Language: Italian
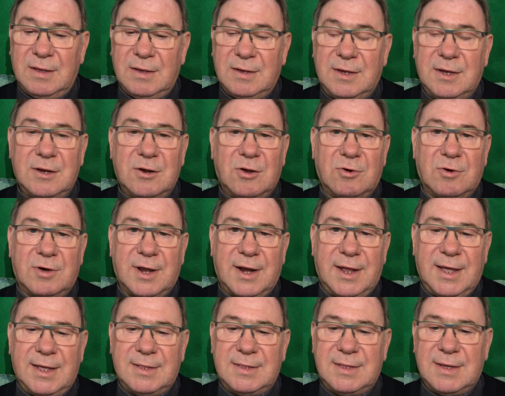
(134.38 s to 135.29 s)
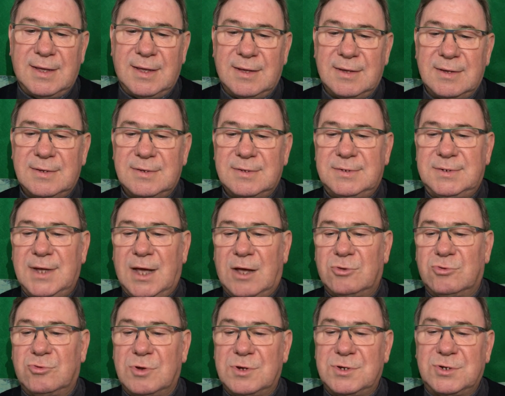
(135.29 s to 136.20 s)
Chi non crede si
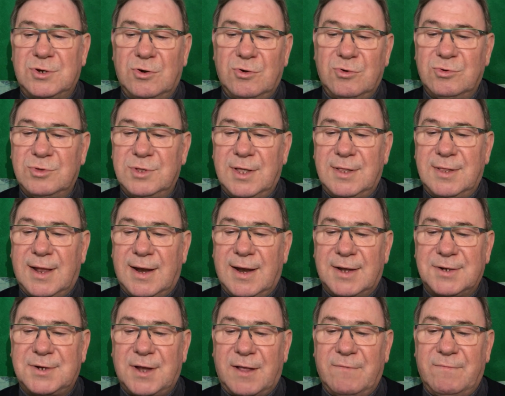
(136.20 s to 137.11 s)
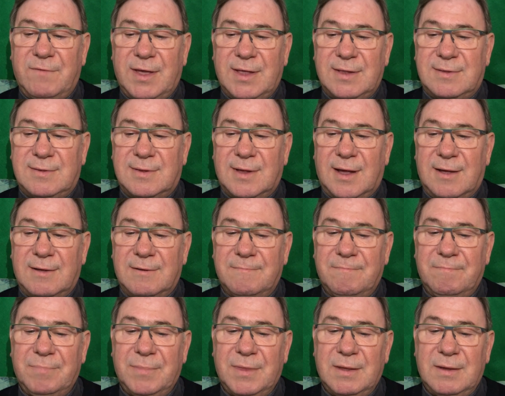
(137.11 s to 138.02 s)
autoesclude dalla salvezza.
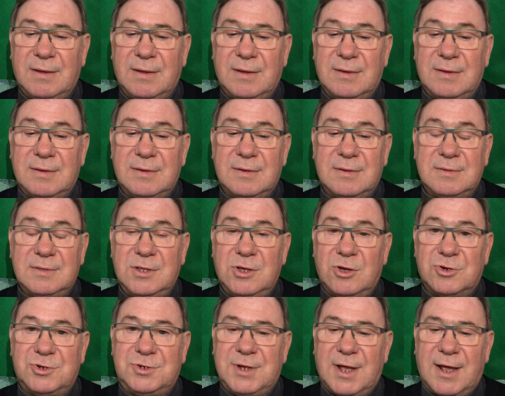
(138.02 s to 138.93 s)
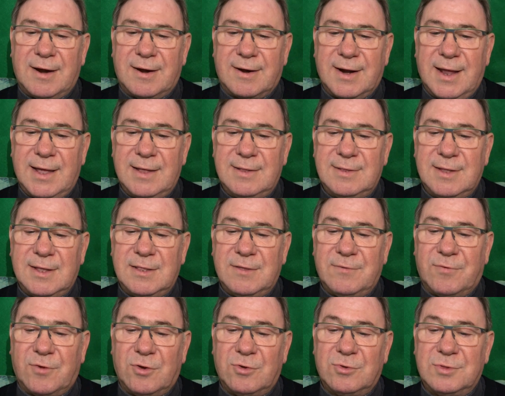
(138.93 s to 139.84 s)
Dio si arrende di
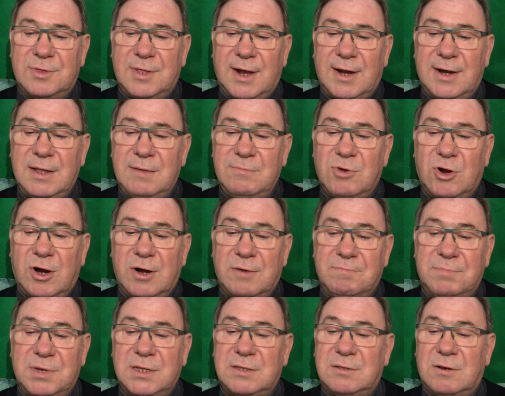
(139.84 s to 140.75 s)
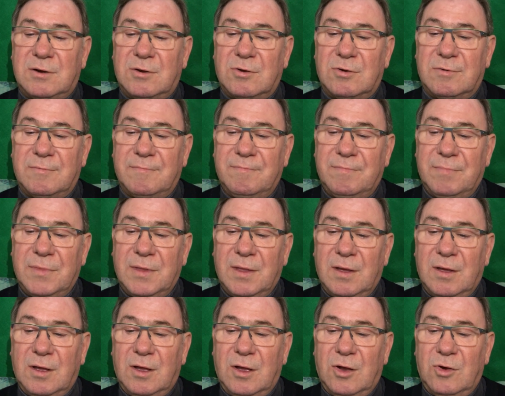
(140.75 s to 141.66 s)
fronte al libero arbitrio.
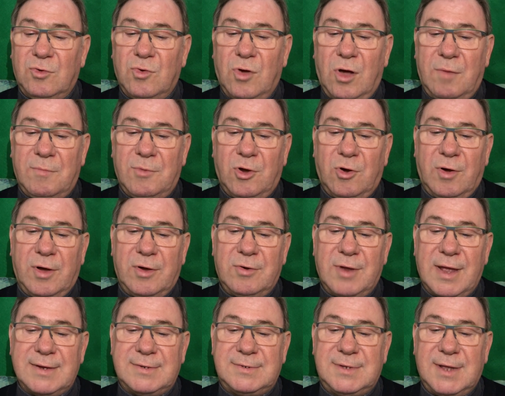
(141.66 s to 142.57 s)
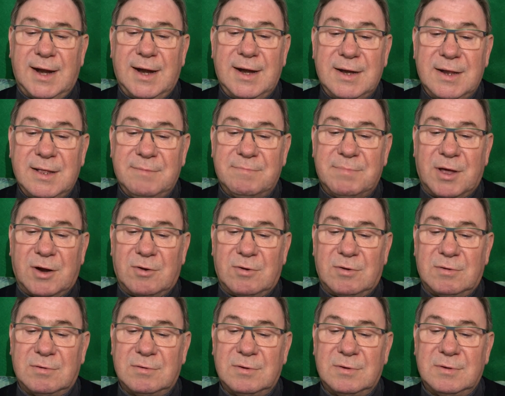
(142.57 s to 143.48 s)
L'uomo è un essere
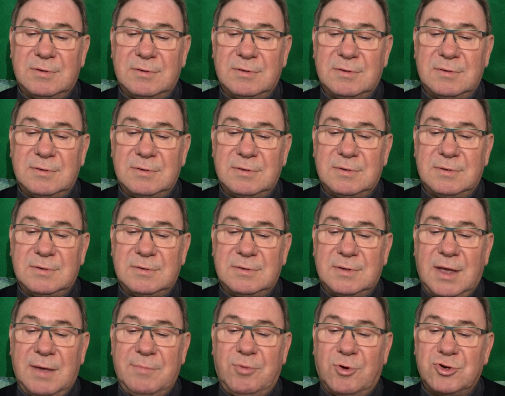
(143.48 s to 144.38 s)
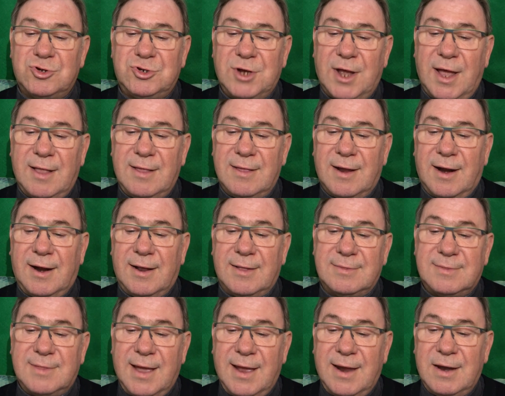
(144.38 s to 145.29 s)
libero e può scegliere
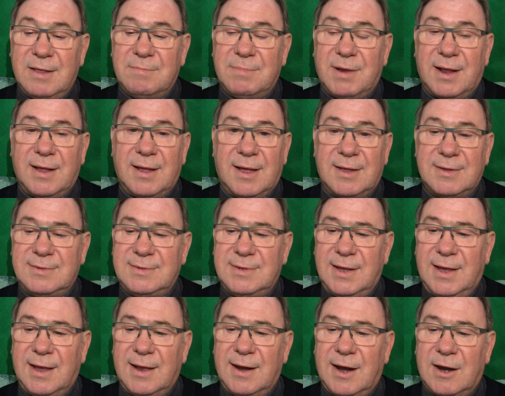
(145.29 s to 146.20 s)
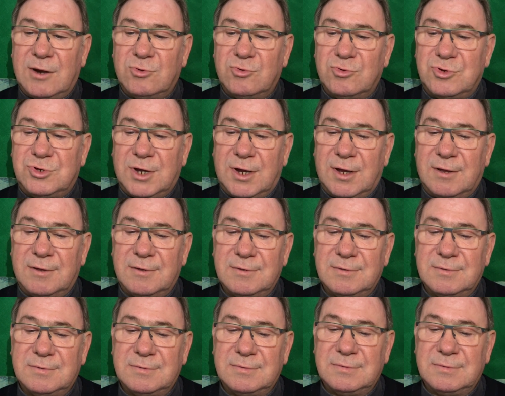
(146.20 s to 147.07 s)
le tenebre anziché la luce.